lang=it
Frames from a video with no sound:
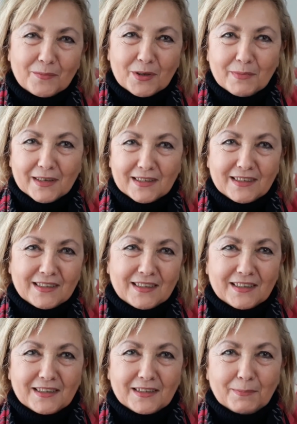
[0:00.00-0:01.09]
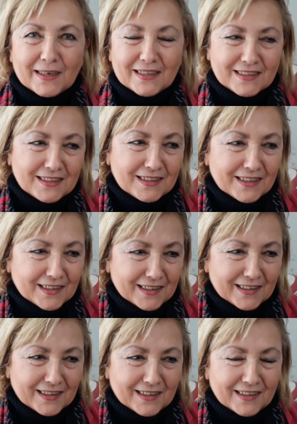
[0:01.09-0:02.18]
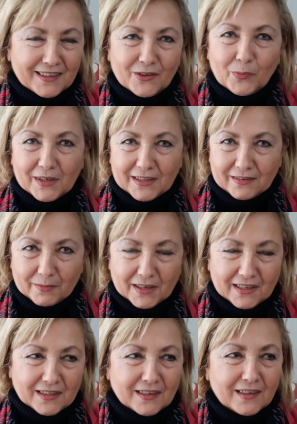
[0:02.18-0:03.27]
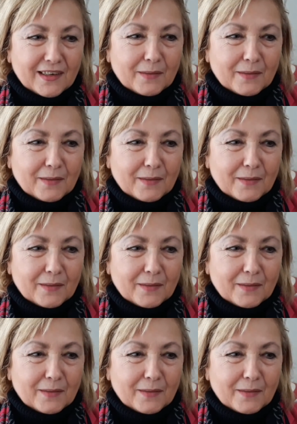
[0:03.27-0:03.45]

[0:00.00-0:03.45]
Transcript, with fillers: prima di partire operativamente,